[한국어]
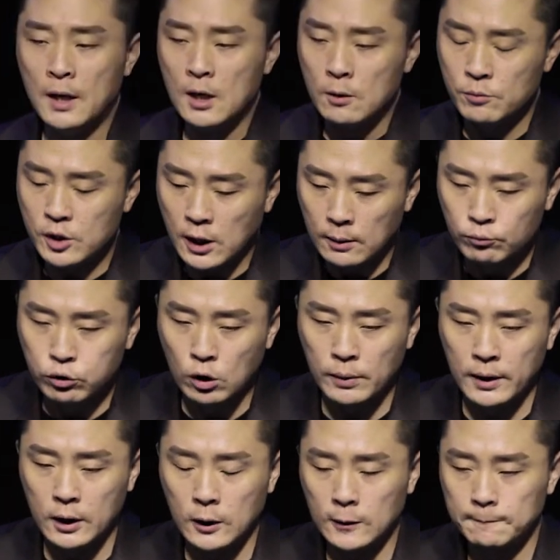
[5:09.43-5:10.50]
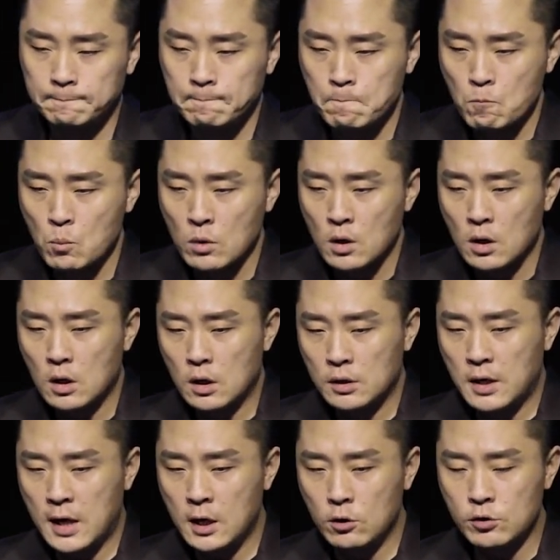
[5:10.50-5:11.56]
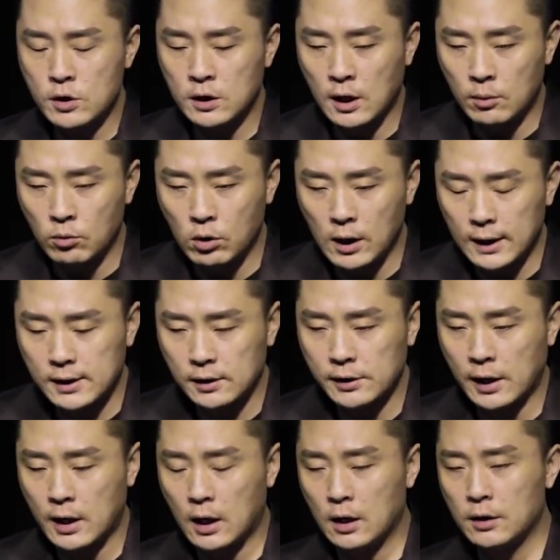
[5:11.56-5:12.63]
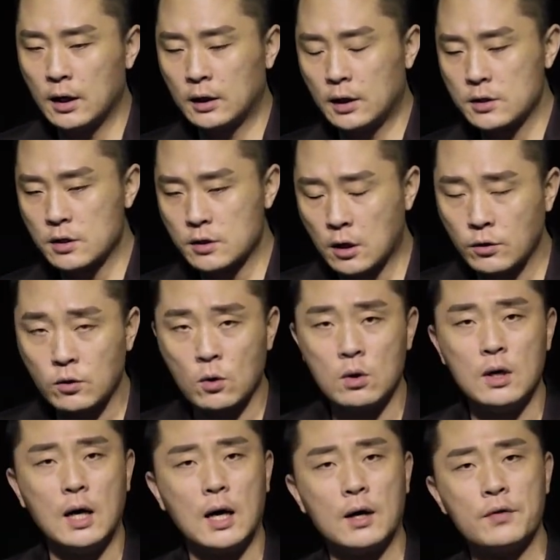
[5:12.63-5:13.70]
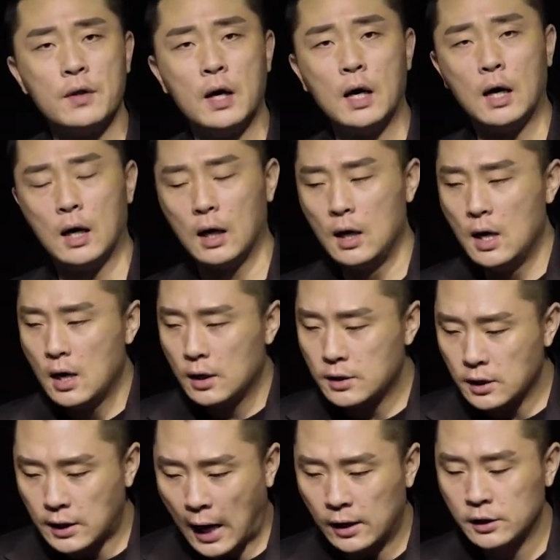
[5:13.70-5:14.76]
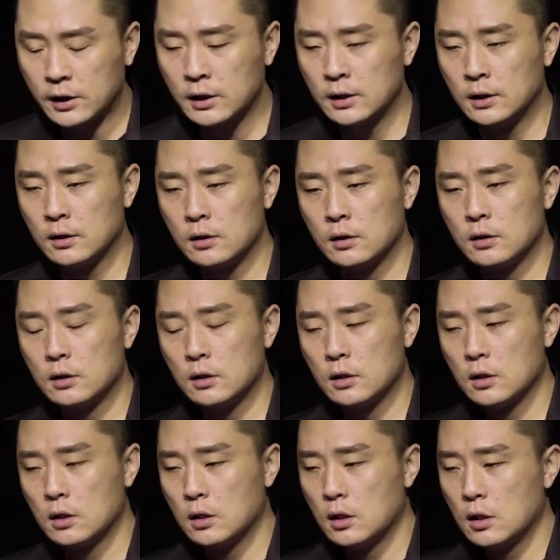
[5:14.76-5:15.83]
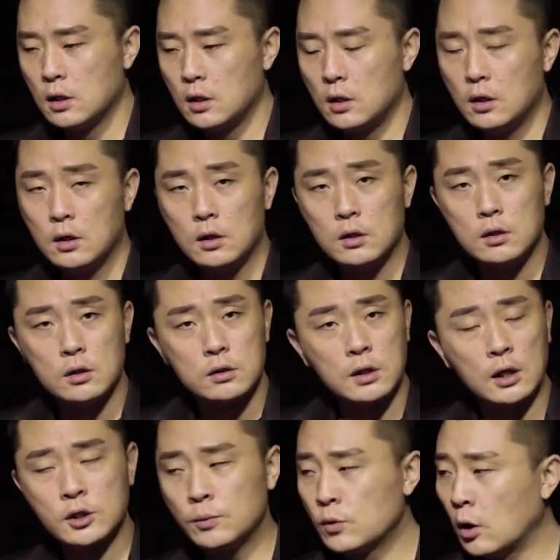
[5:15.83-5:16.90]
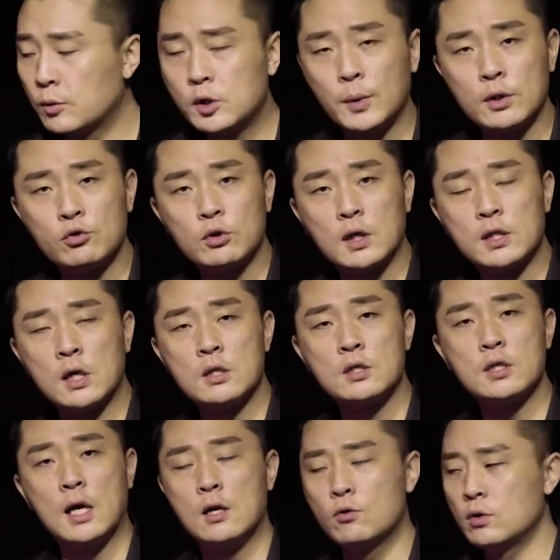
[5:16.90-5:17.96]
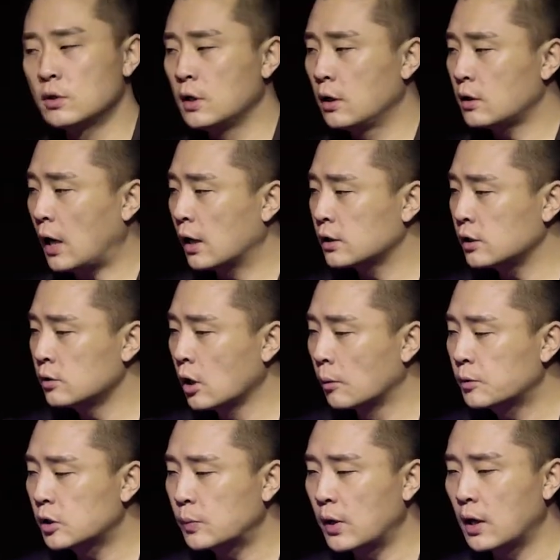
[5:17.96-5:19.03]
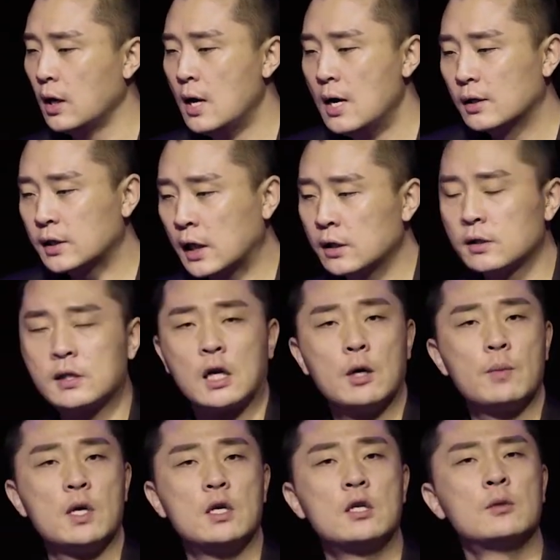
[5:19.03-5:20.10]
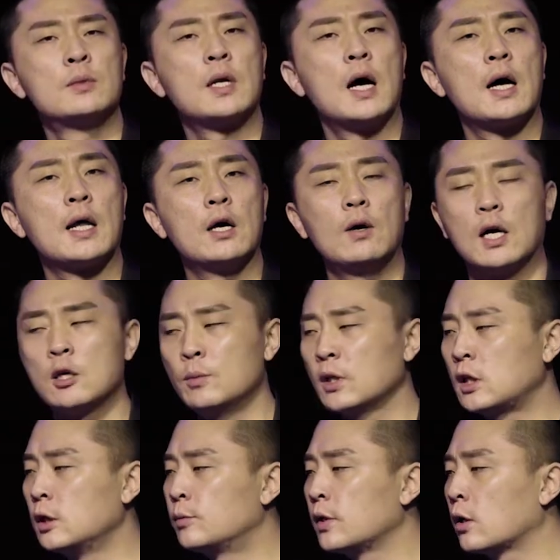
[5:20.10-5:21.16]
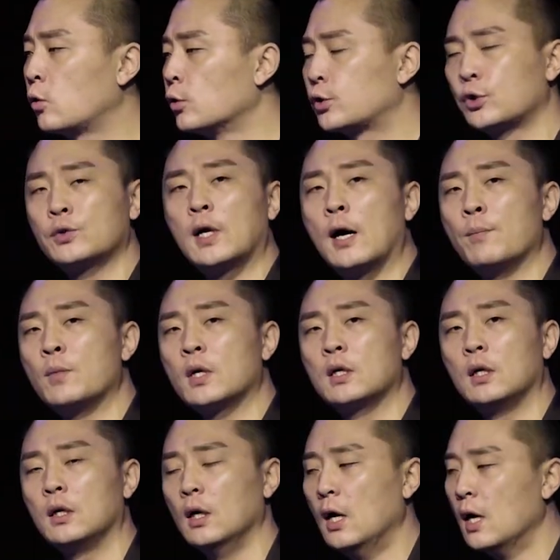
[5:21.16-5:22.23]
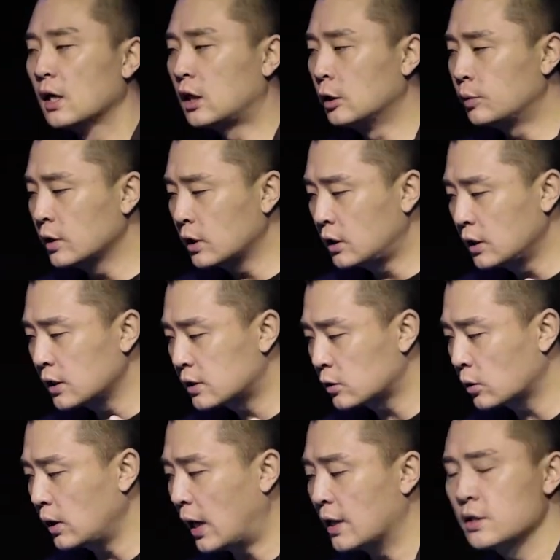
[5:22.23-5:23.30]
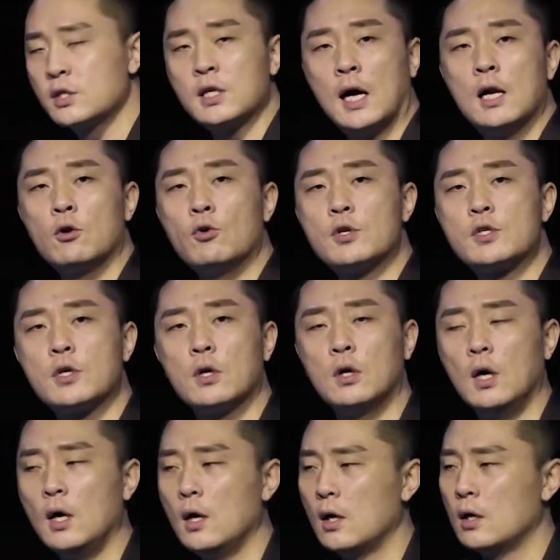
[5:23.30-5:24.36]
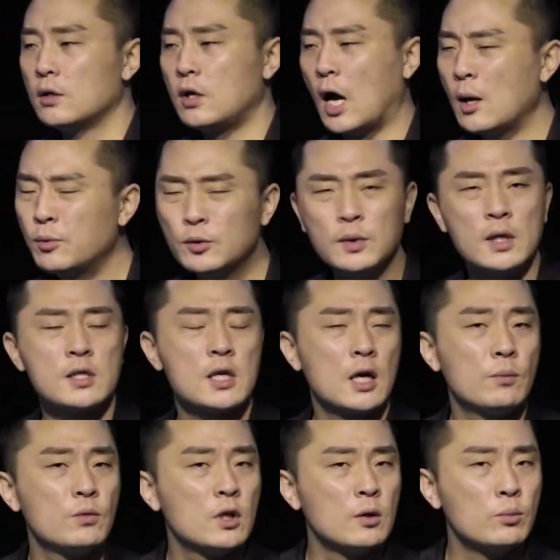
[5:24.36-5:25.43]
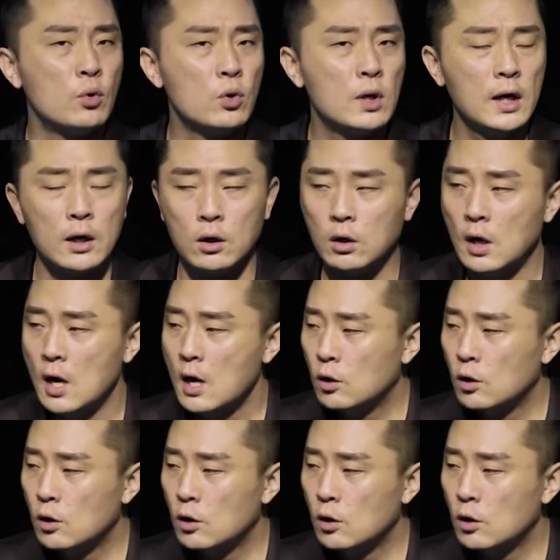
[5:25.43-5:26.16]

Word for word: 그럼 제가 물어봐요. 어, 내 이웃을 내 몸과 같이 사랑한다. 그래서 선교를 나간다. 그래서 당신은 당신 옆집에 누가 사는지 알고 있나요? 당신 옆집에 사는 사람의 이름을 알아요? 아니면 그분의 고충을 압니까? 그분이 그리스도를 아는지 알고 있어요? 대부분의 사람들이 몰라요.